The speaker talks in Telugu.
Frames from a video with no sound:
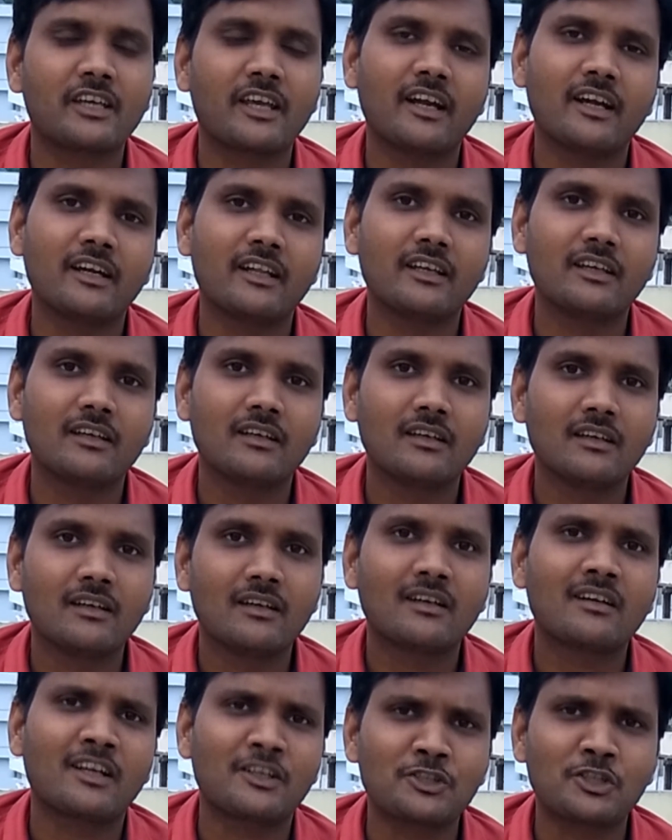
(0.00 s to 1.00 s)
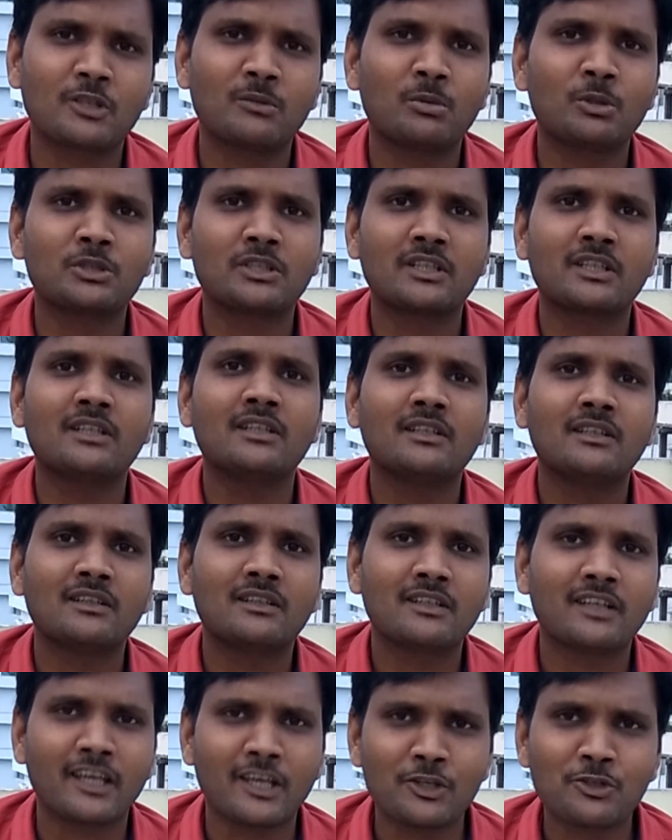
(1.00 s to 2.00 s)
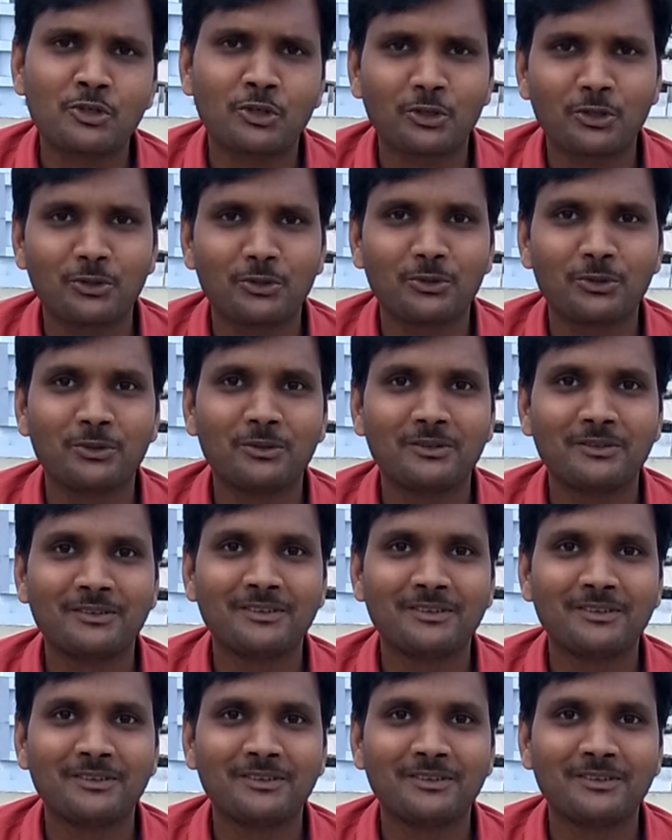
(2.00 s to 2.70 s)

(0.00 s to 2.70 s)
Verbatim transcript: చేయండి నచ్చకపోతే ఏం చేయొద్దు